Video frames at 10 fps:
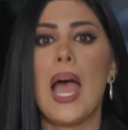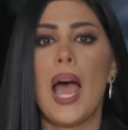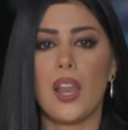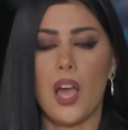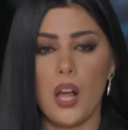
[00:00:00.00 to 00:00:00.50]

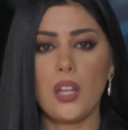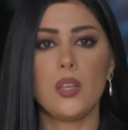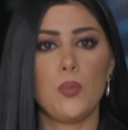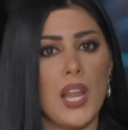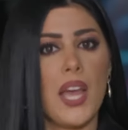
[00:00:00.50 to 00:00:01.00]
على حق
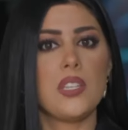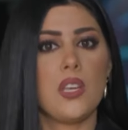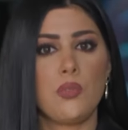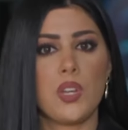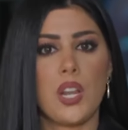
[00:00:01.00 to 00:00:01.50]
بلاده
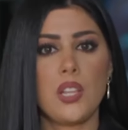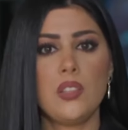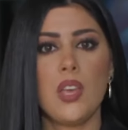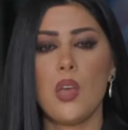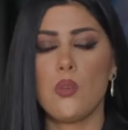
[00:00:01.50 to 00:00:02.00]
في الرد
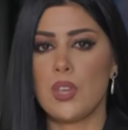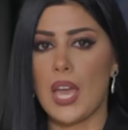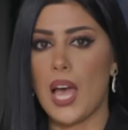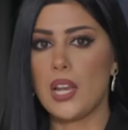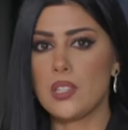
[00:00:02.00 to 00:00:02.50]
في
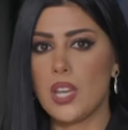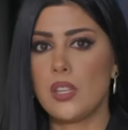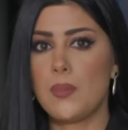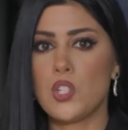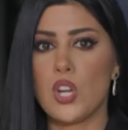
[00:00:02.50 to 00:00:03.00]
حال
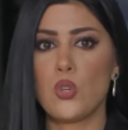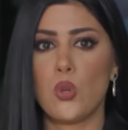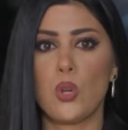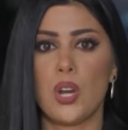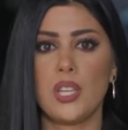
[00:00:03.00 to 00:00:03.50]
استخدم الجيش
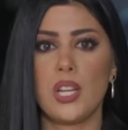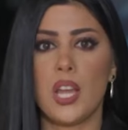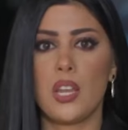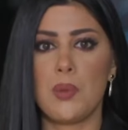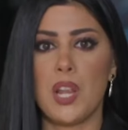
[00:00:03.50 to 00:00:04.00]
الأوكراني
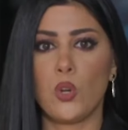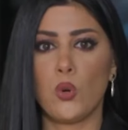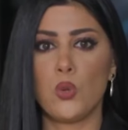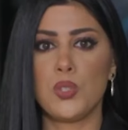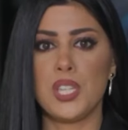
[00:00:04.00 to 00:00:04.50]
القنابل
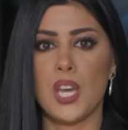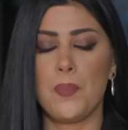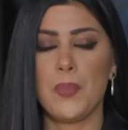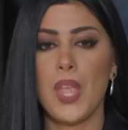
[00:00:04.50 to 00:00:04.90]
العنقودية